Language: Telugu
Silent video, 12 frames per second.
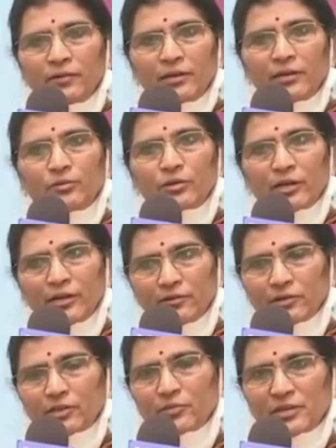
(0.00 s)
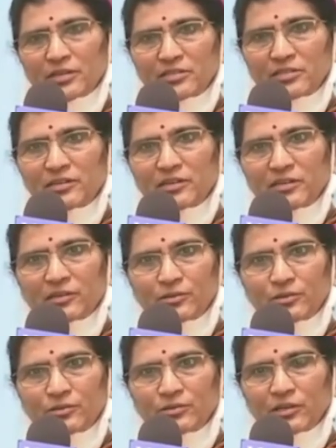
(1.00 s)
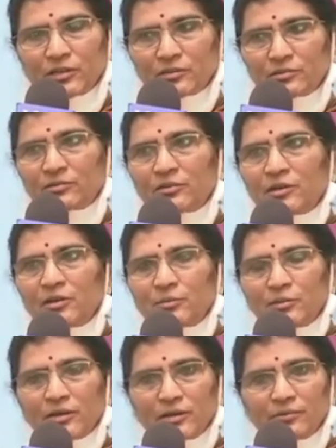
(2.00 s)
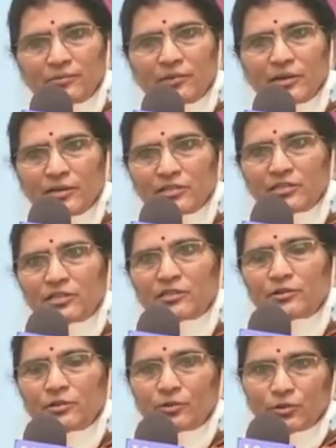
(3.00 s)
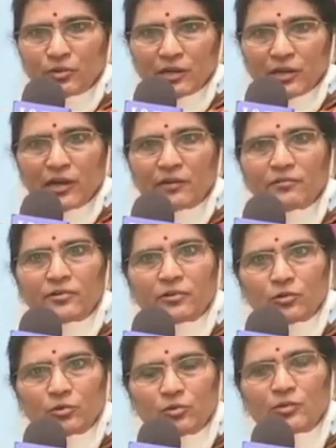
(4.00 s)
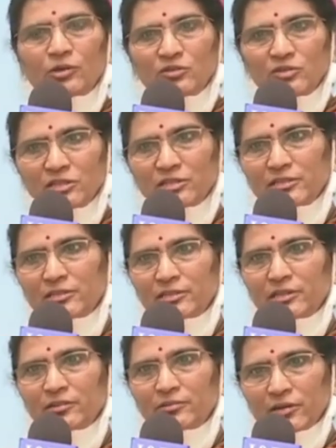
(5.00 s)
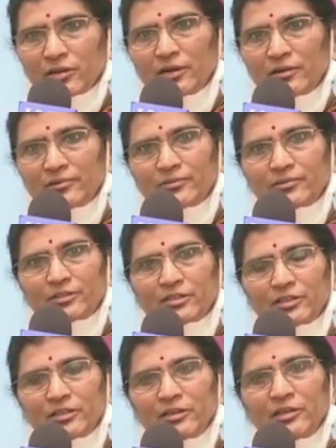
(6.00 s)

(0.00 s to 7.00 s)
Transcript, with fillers: వీళ్ళని ఒకే ఒక్క ప్రశ్న నేను అడుగుతున్నాను మీరు అభిమానించేటువంటి ఒక కావ్యంలో మనుచరిత్ర అనే ఒక కావ్యం ఉంది